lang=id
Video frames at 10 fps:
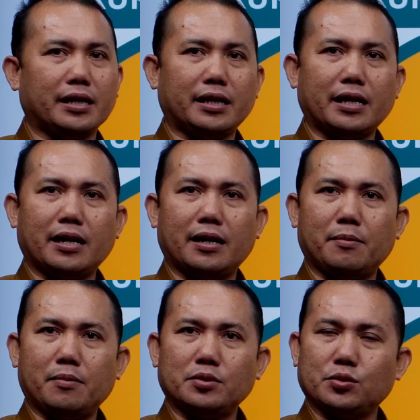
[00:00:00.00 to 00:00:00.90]
kita
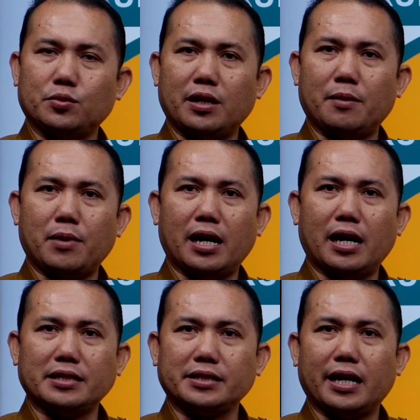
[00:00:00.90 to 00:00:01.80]
sudah
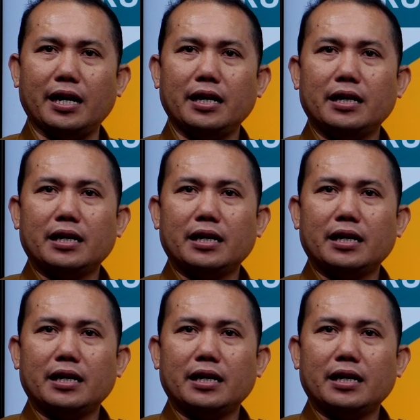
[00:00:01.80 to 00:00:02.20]
bahas ya,